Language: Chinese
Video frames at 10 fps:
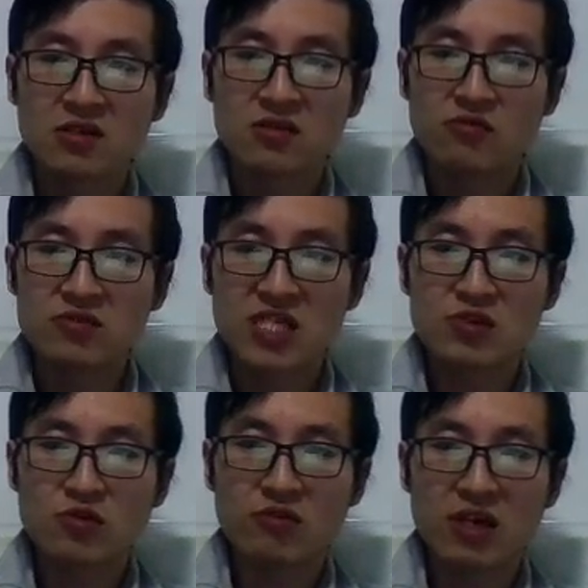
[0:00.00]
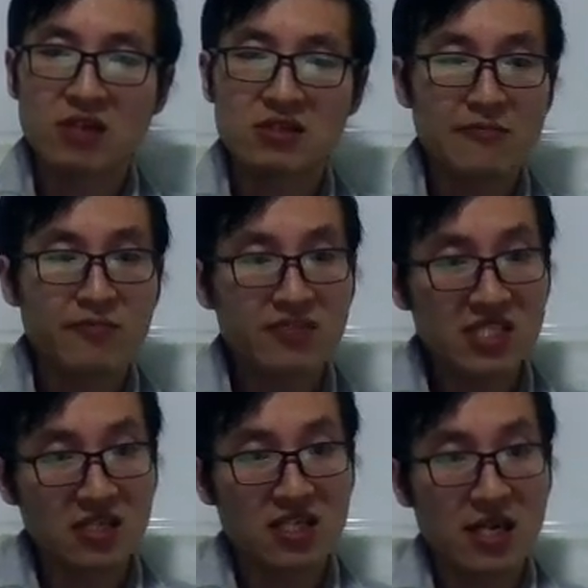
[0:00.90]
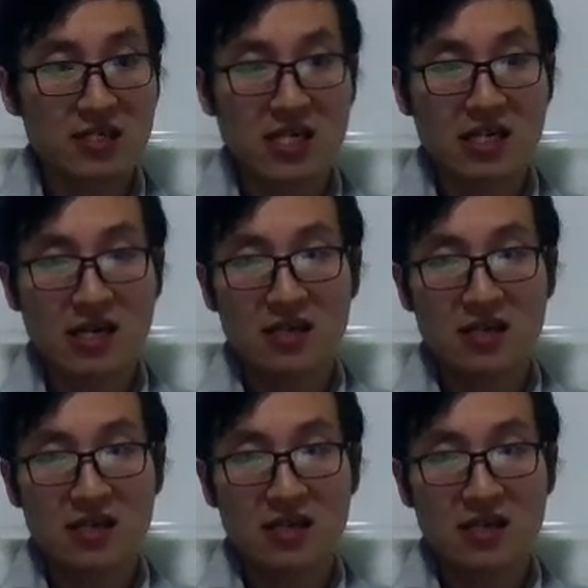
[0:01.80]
无限循环，它不想停下来，